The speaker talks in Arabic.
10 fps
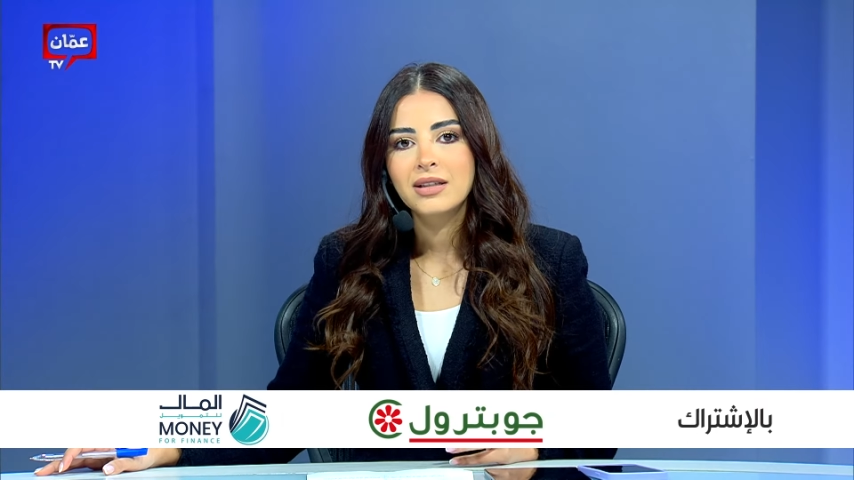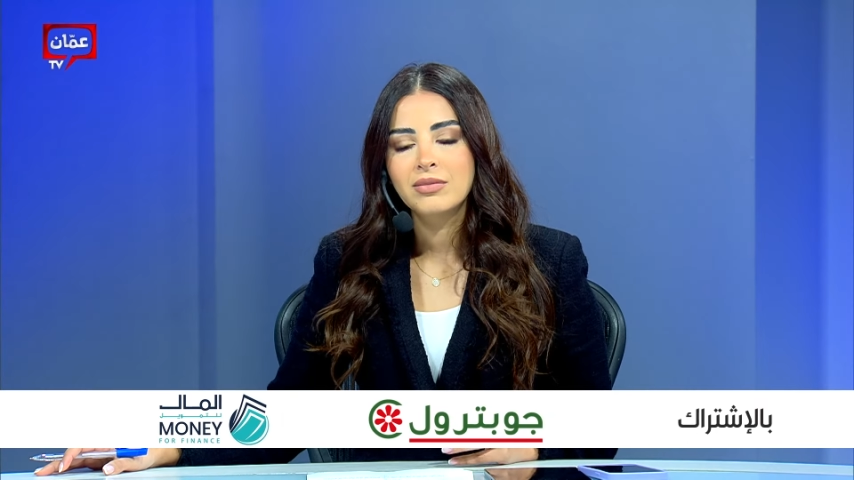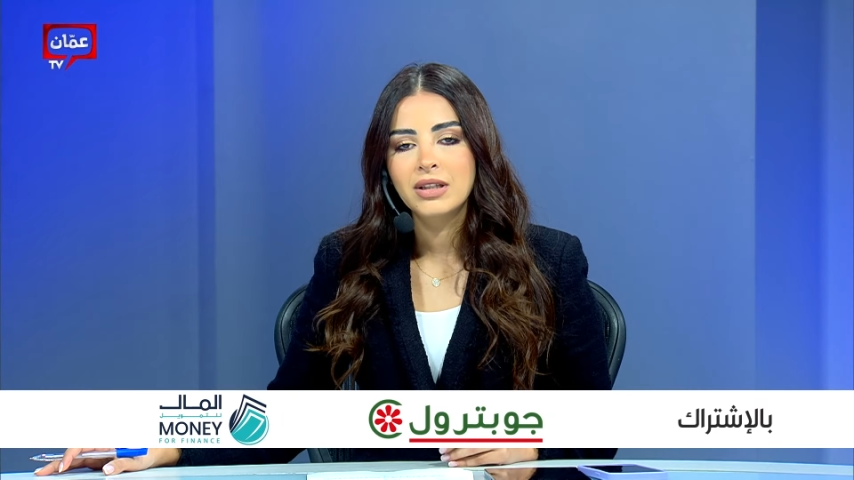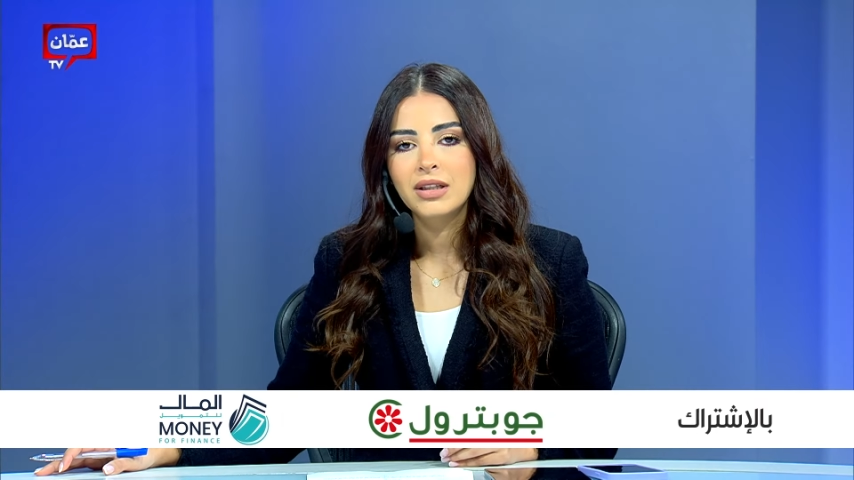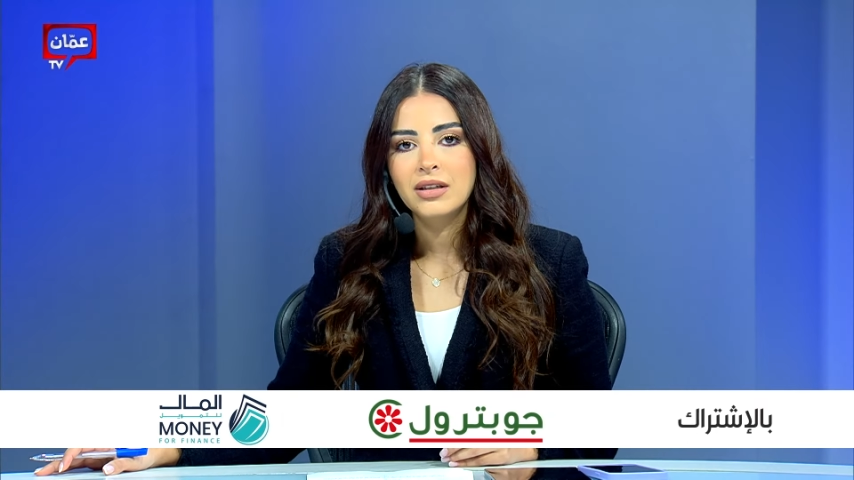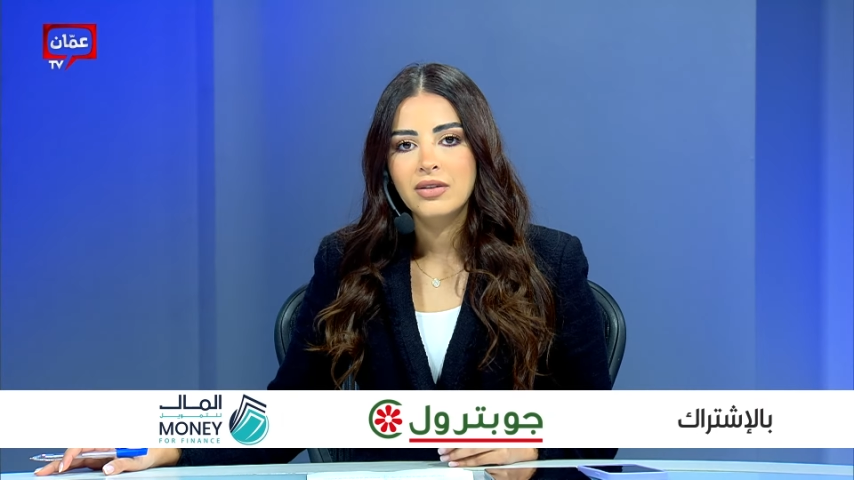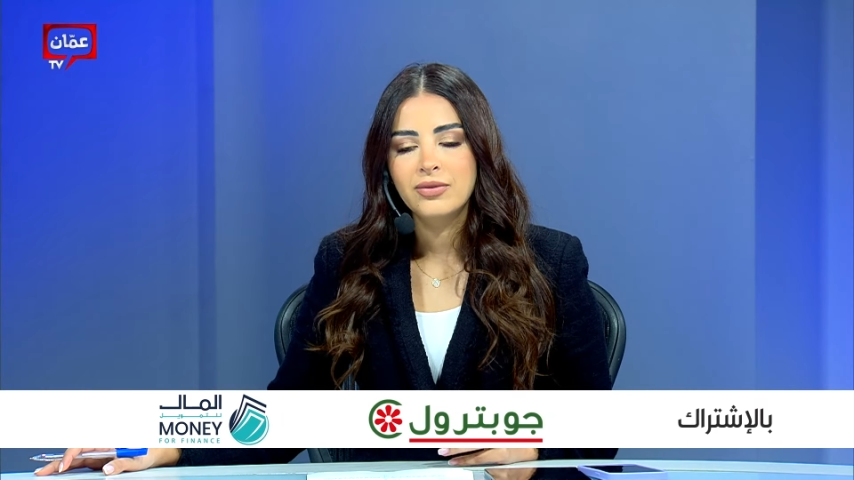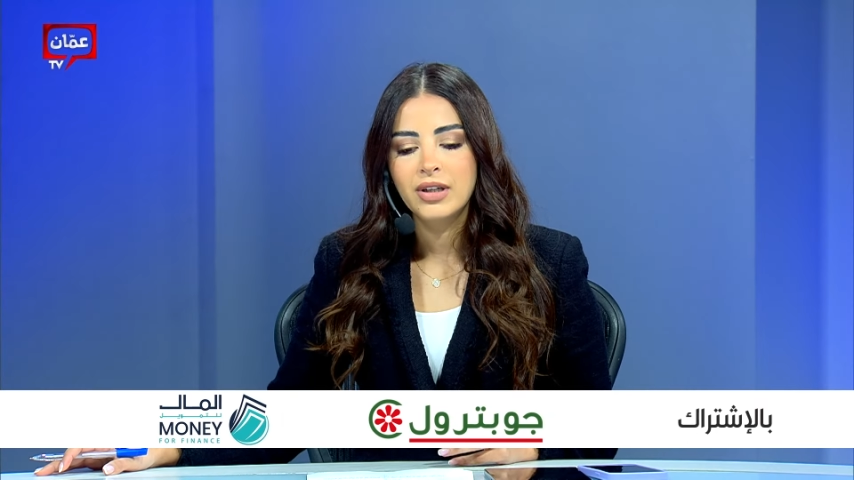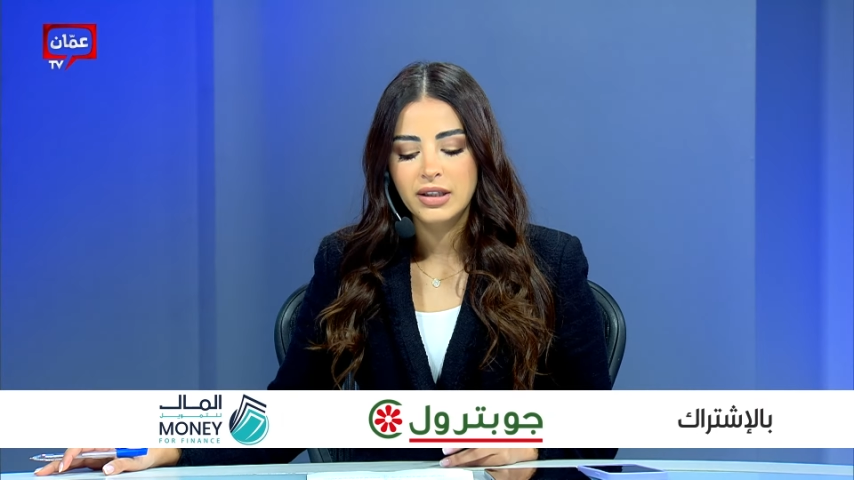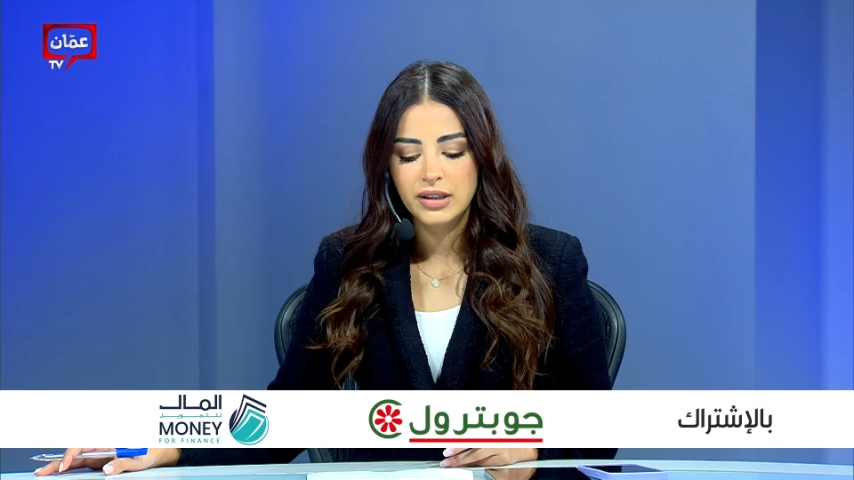بدنا نعرف
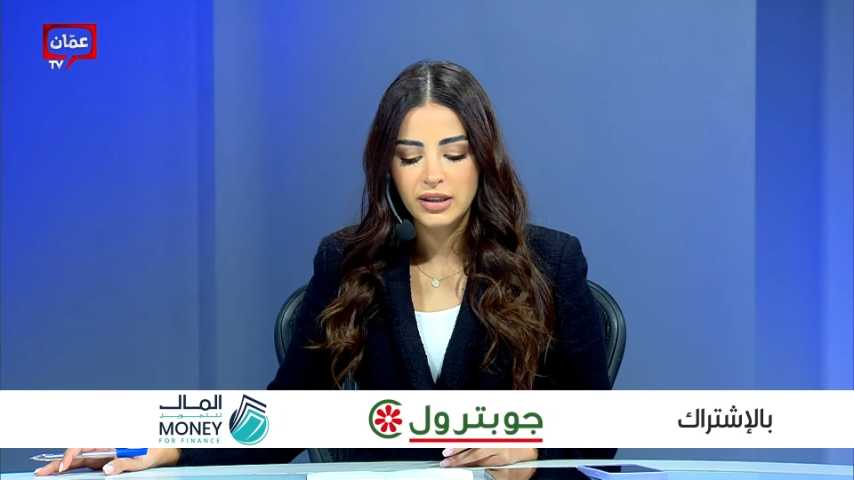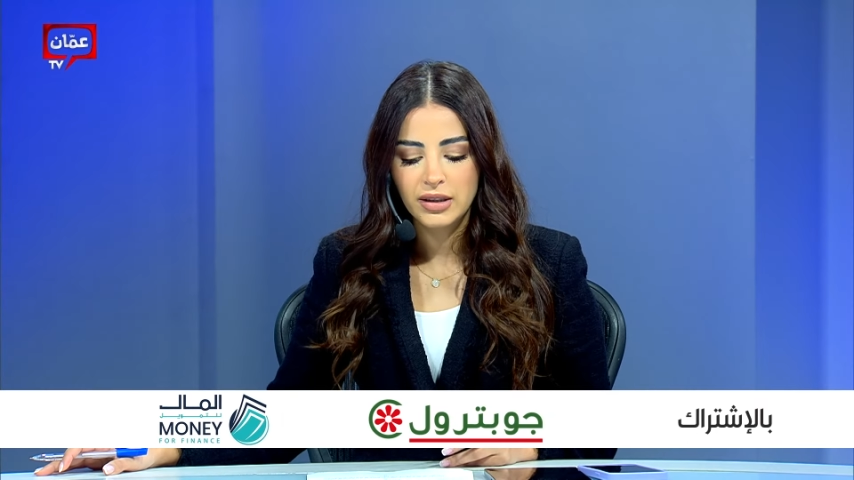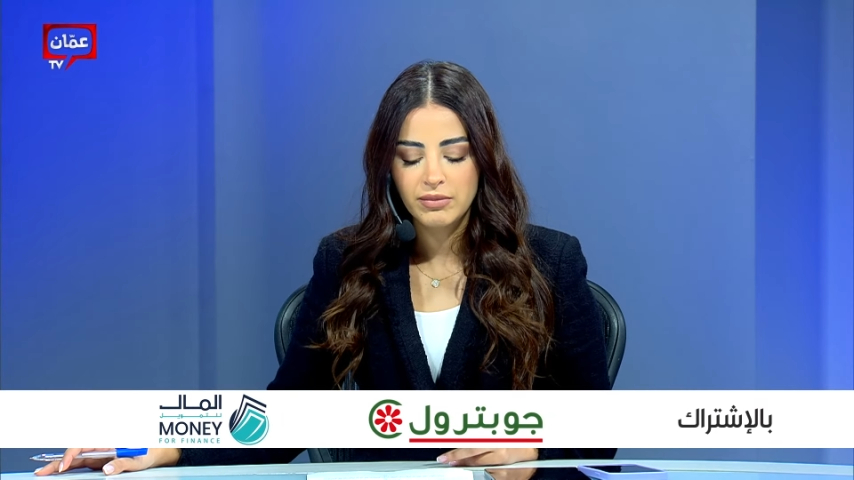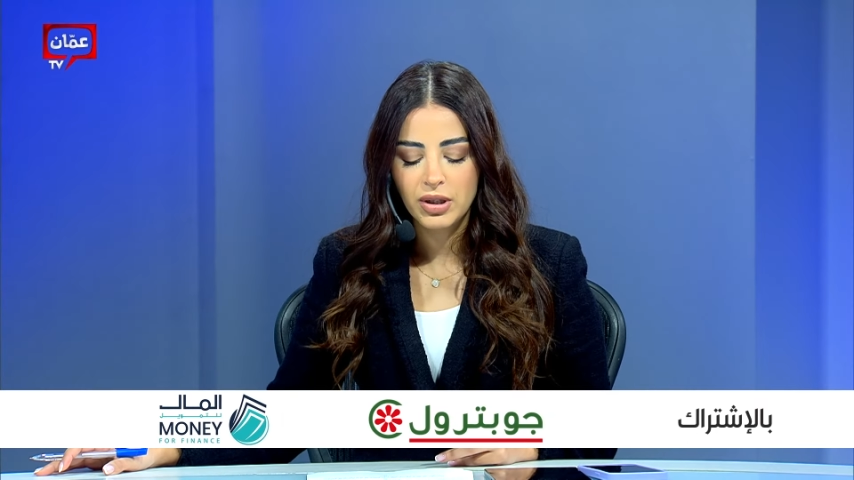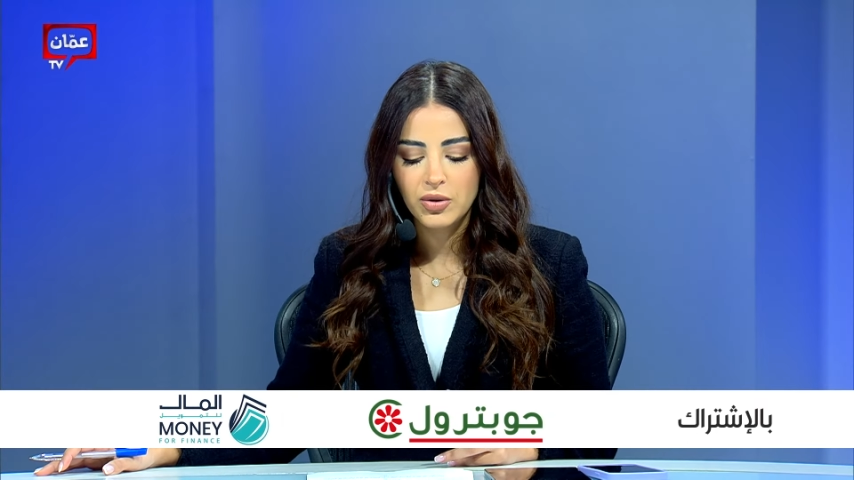يعني